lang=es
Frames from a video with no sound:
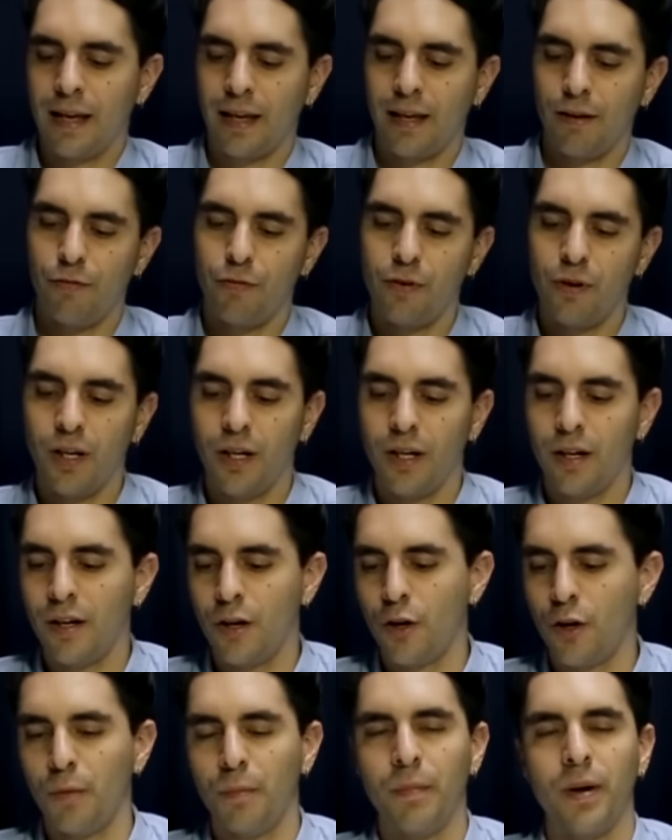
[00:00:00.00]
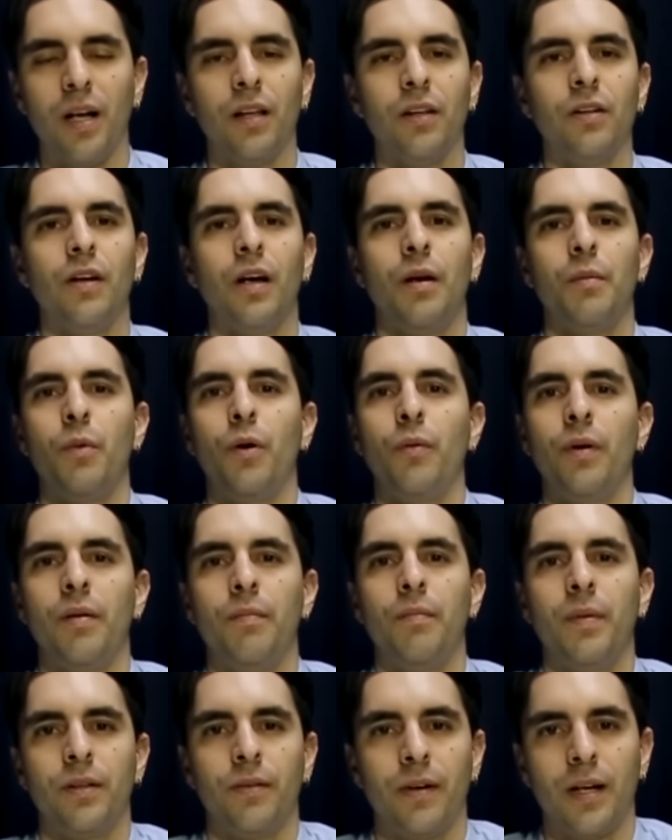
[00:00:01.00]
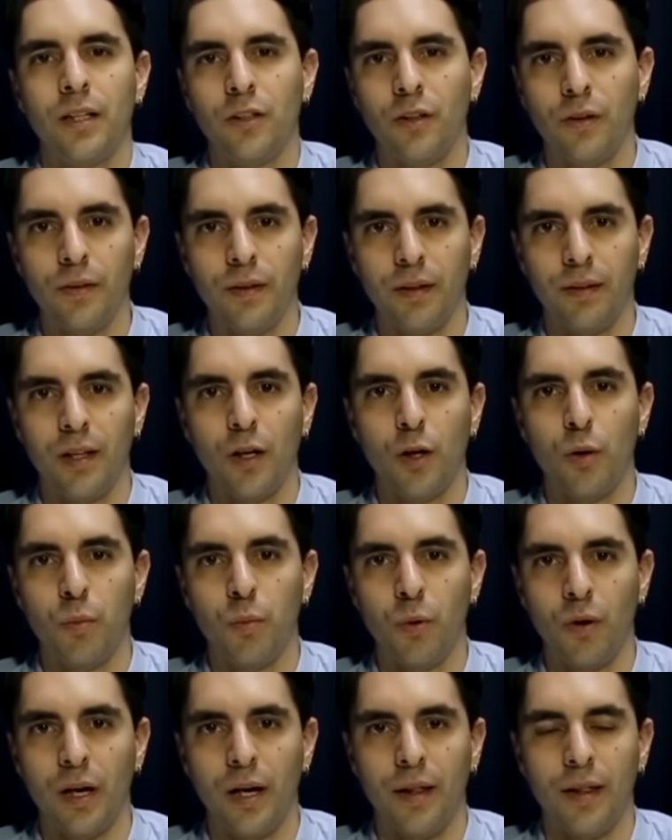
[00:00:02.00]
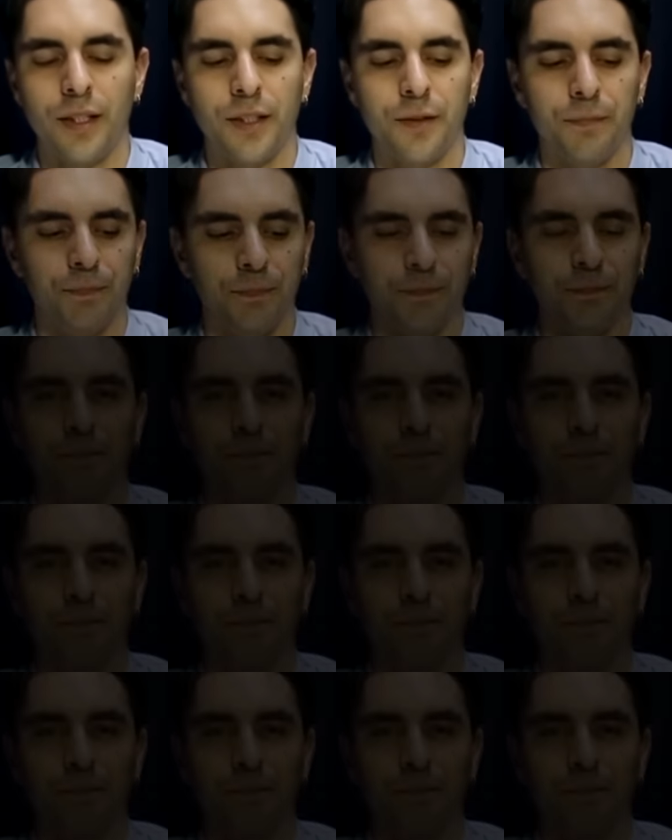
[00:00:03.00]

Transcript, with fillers: que fue nombrado el móvil más barato de 5 pulgadas.